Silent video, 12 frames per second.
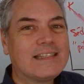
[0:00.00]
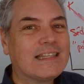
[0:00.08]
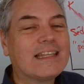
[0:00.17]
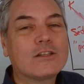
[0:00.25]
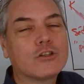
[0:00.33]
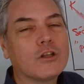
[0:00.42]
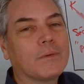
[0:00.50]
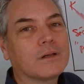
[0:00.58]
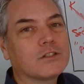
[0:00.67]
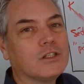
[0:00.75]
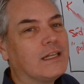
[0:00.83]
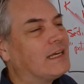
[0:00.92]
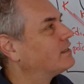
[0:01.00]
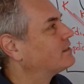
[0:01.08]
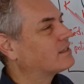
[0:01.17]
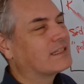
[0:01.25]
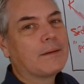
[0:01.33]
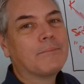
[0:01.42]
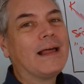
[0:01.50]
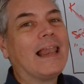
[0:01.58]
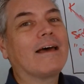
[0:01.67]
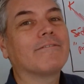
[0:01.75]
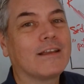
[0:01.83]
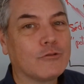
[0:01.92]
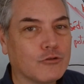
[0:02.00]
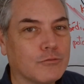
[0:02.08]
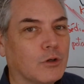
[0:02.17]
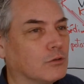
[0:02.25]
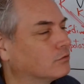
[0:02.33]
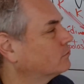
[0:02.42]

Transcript: c'était seulement cela, ce ne serait pas la fin du monde